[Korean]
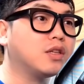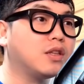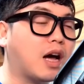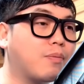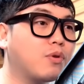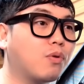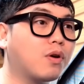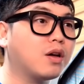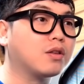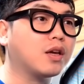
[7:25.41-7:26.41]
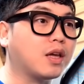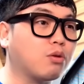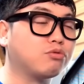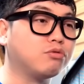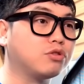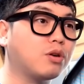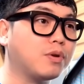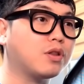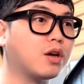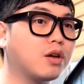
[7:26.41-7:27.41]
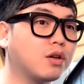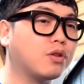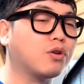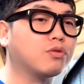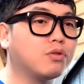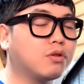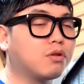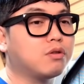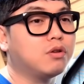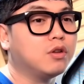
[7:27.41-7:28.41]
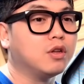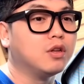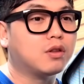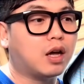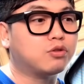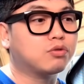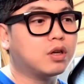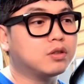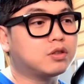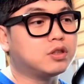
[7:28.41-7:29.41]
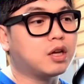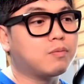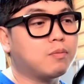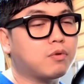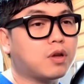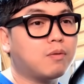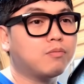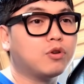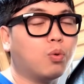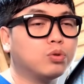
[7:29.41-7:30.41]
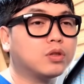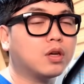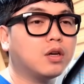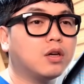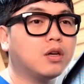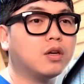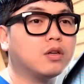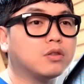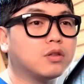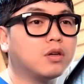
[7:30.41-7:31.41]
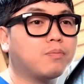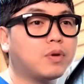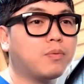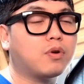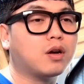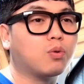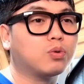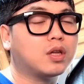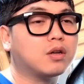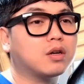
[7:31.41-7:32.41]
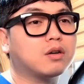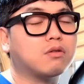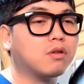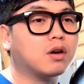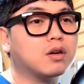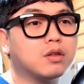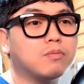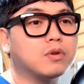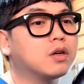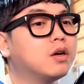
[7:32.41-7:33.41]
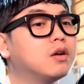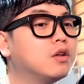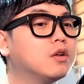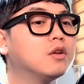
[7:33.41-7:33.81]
이 나비 효과라는 게 계속 중첩이 되게 되거든요. 그래서 나중에 지나면 뭐 사람들 오지게 이제 피볼 날이 오지 않을까 그런 생각이 듭니다.